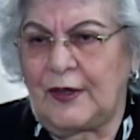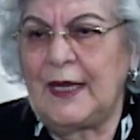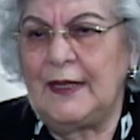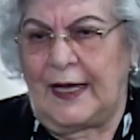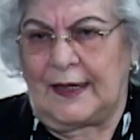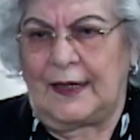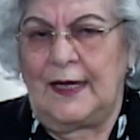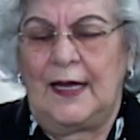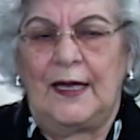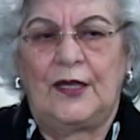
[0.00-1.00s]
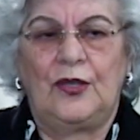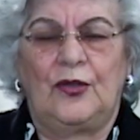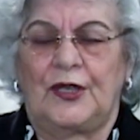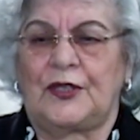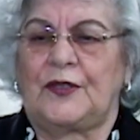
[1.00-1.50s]
Quem dera que
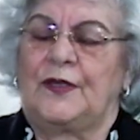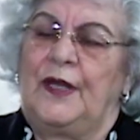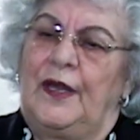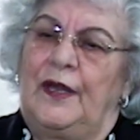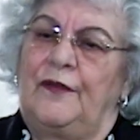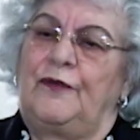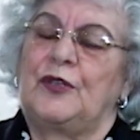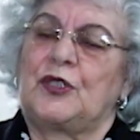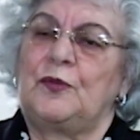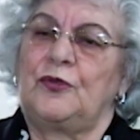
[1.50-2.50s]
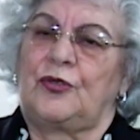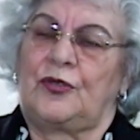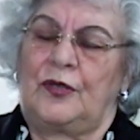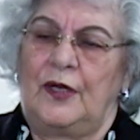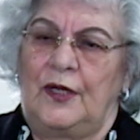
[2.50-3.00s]
nós
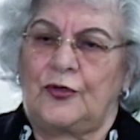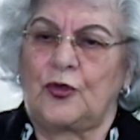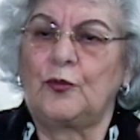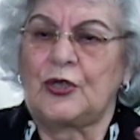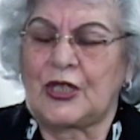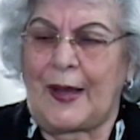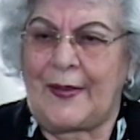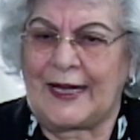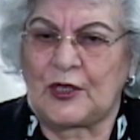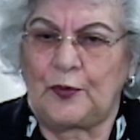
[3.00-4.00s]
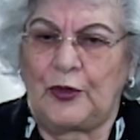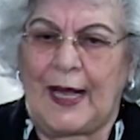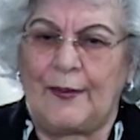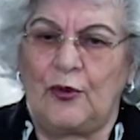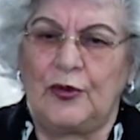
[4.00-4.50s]
fôssemos somos chamados por
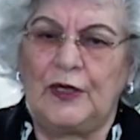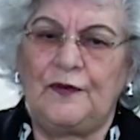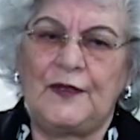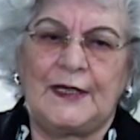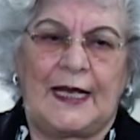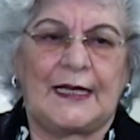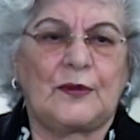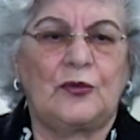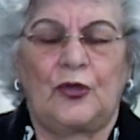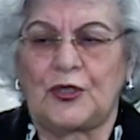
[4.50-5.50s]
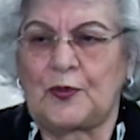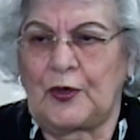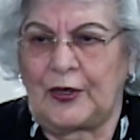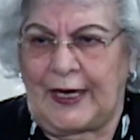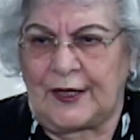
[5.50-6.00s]
amor e fizesse o nosso
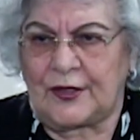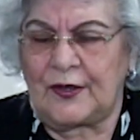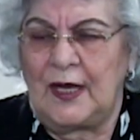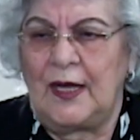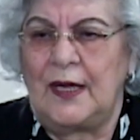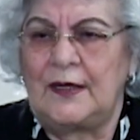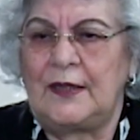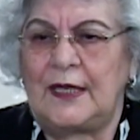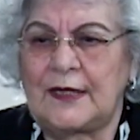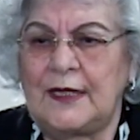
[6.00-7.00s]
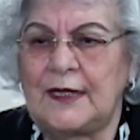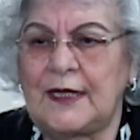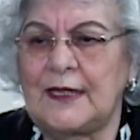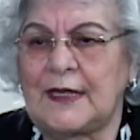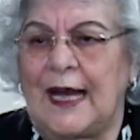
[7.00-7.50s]
progresso.
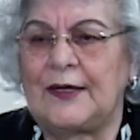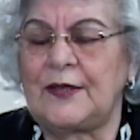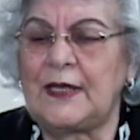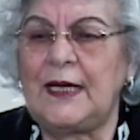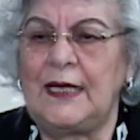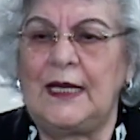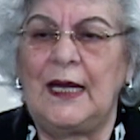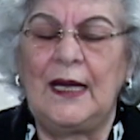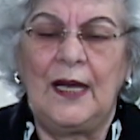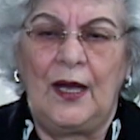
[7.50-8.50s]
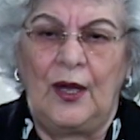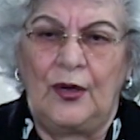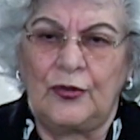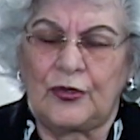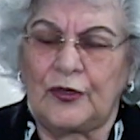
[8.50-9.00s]
Desnecessário seria
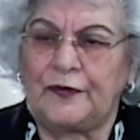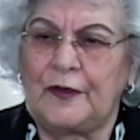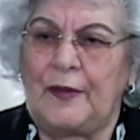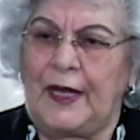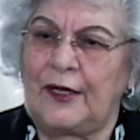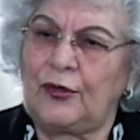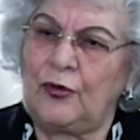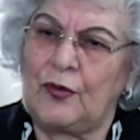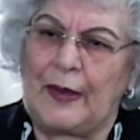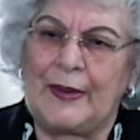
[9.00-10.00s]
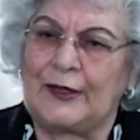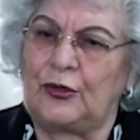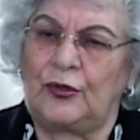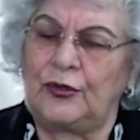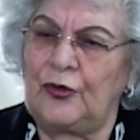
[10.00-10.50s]
o sofrimento, o
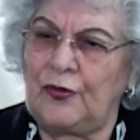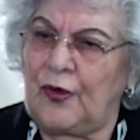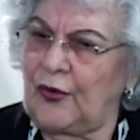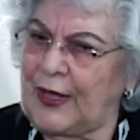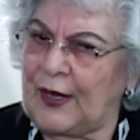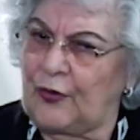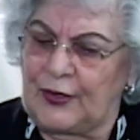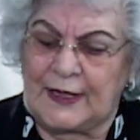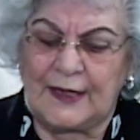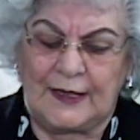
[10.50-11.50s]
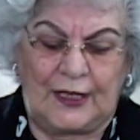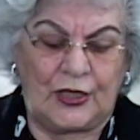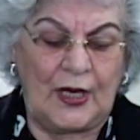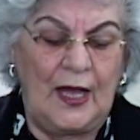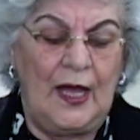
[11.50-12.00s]
abandono, qualquer coisa que
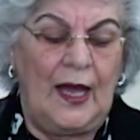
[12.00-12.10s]
seja.